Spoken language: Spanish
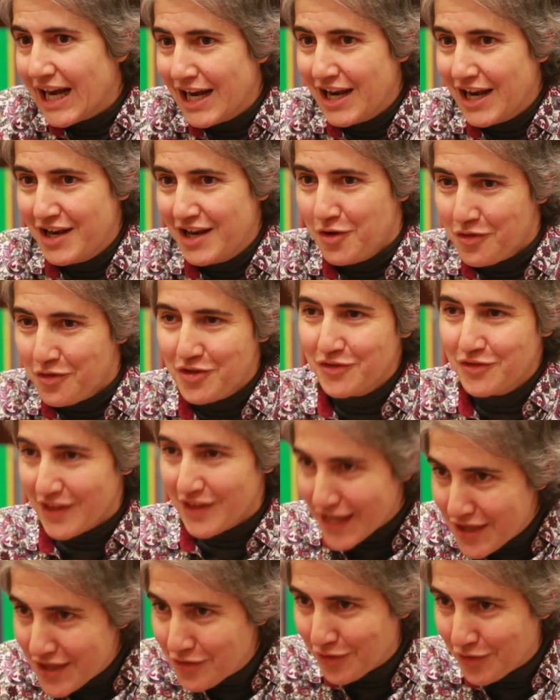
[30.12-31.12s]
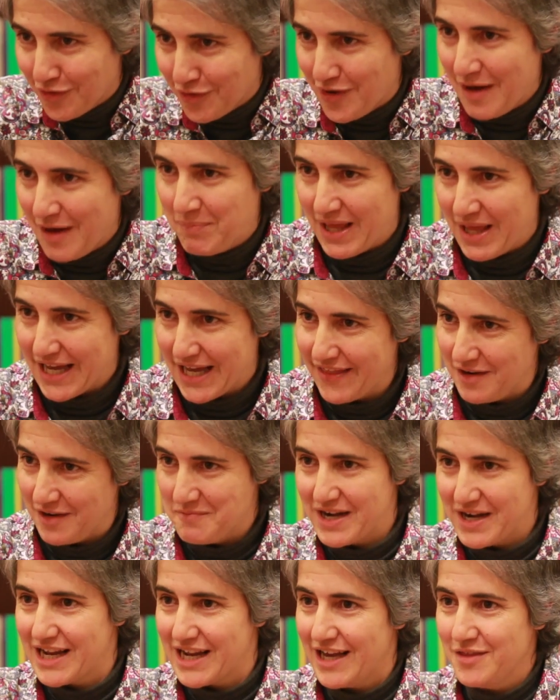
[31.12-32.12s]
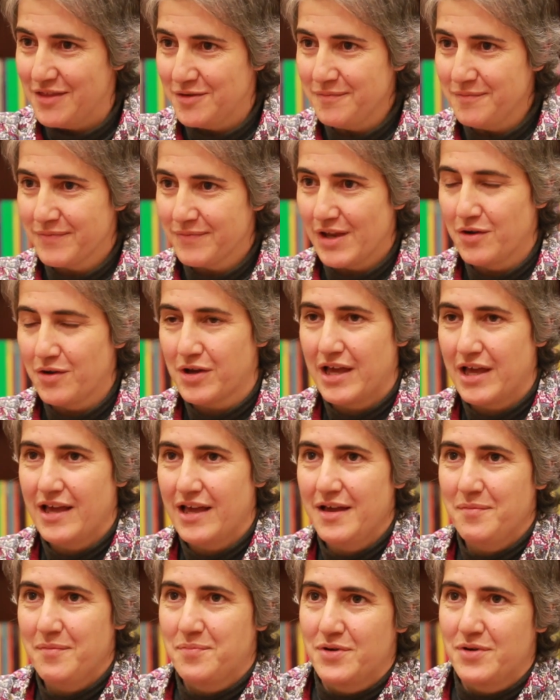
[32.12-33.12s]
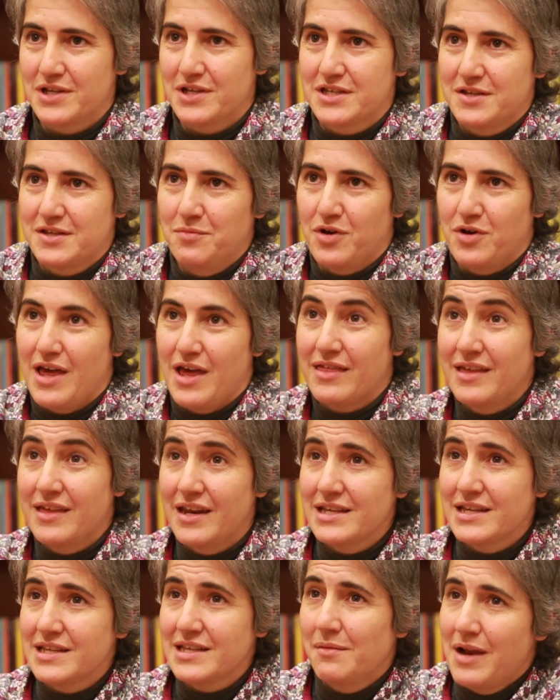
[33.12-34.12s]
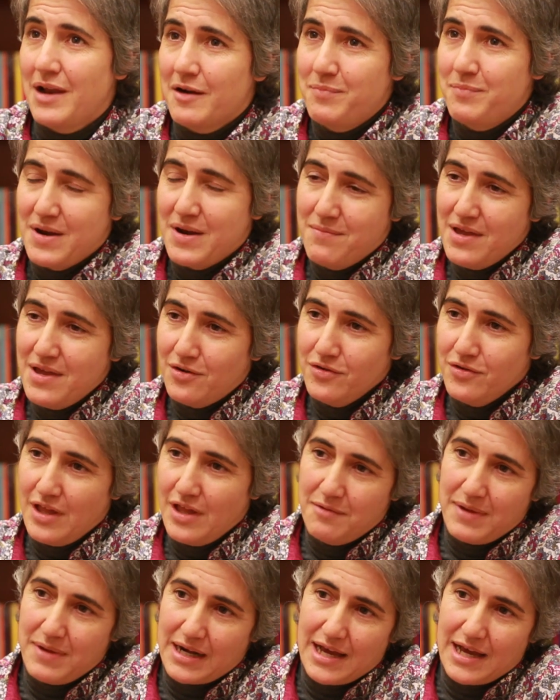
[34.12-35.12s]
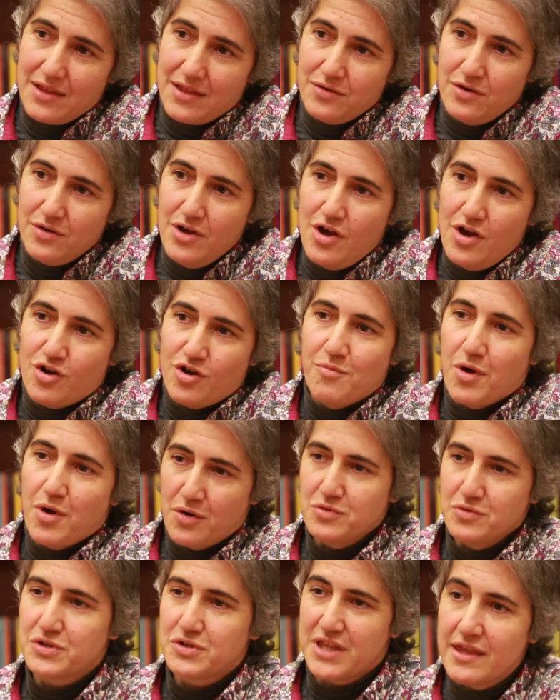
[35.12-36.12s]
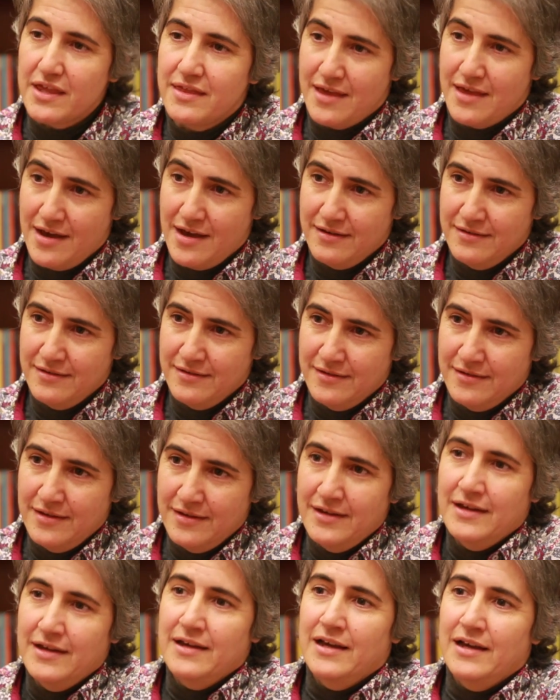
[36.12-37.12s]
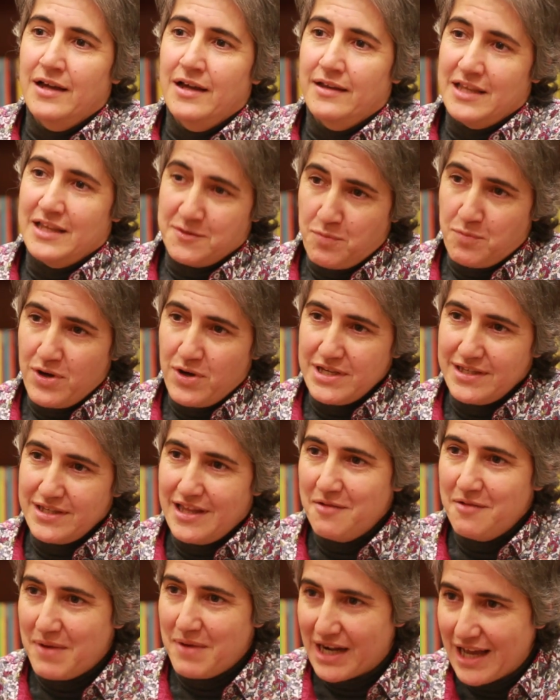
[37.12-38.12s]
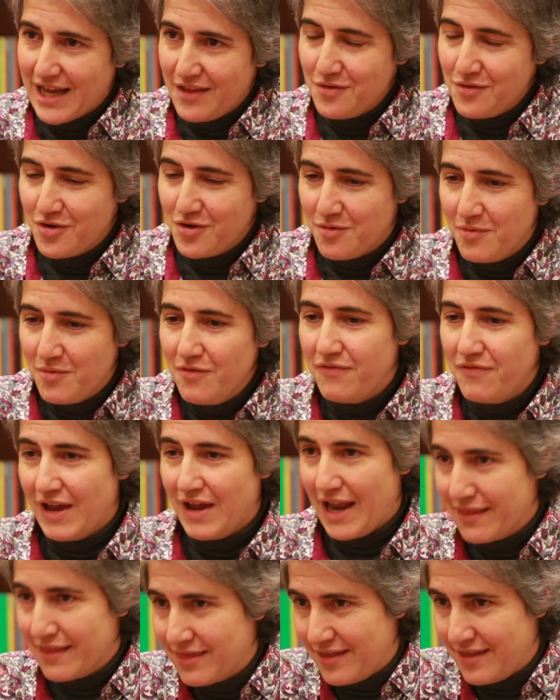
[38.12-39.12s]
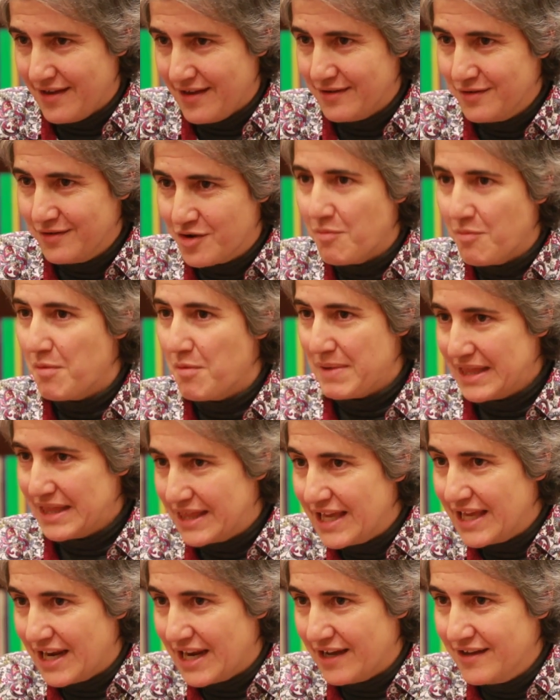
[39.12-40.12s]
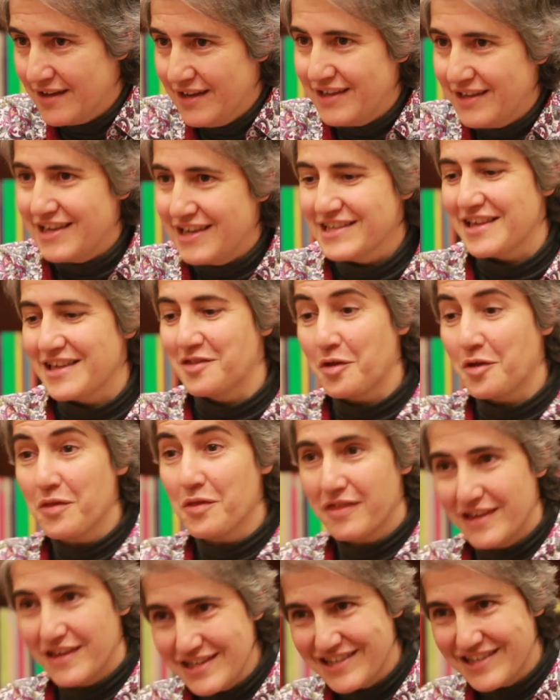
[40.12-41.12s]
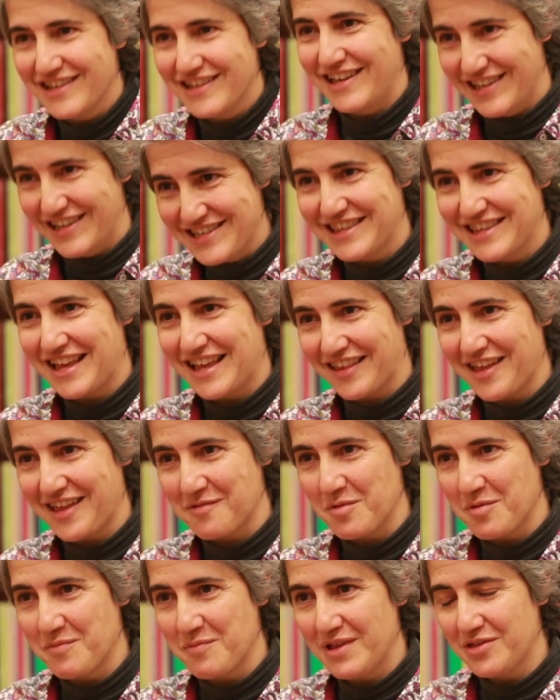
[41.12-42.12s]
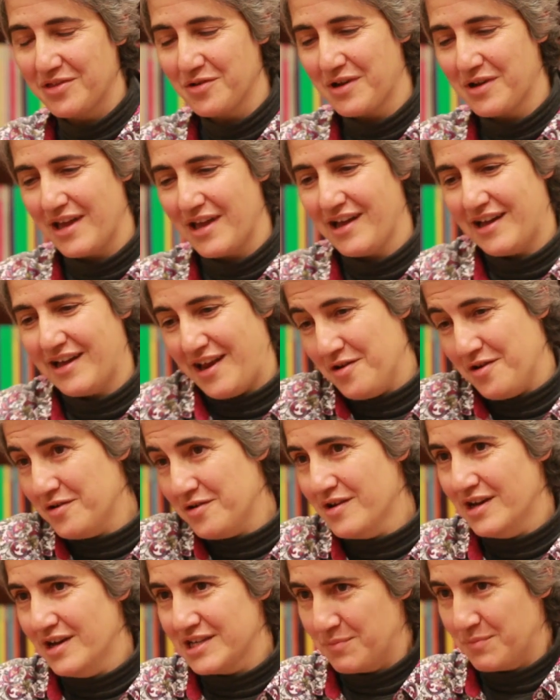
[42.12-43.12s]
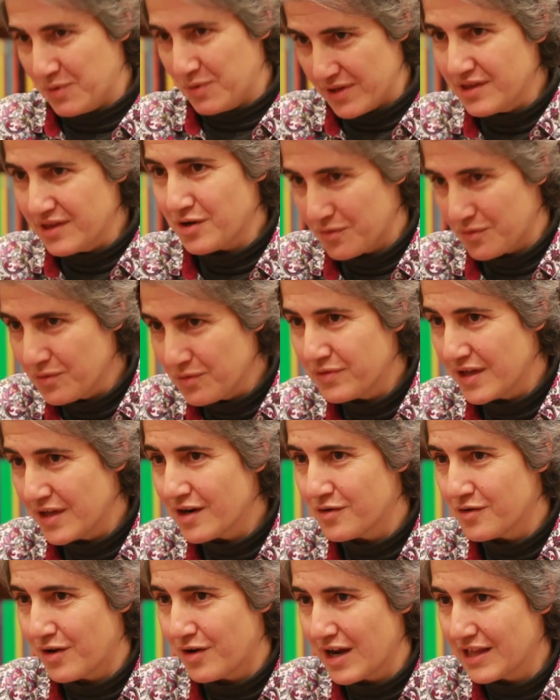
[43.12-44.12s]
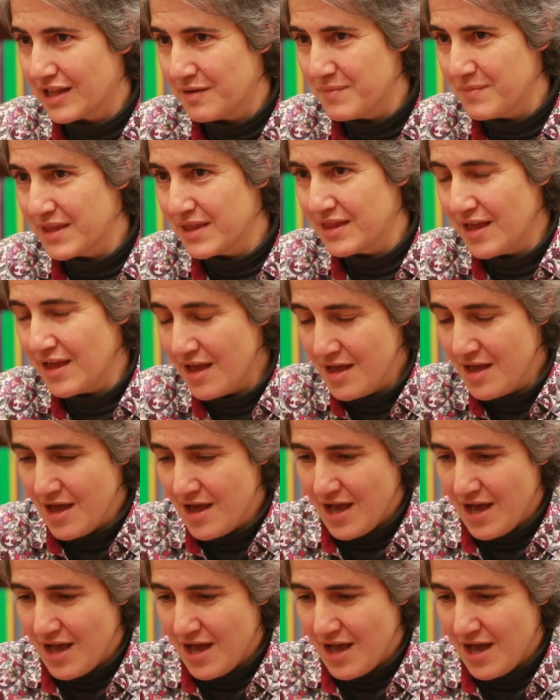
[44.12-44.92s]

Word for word: a la noción de ídolo aplicada al mercado, lo que pues, voy a hacer es hablar primero del mercado como injusticia, después del mercado como falacia, como mentira. Y es entonces, en ese tercer momento, que creo se puede introducir correctamente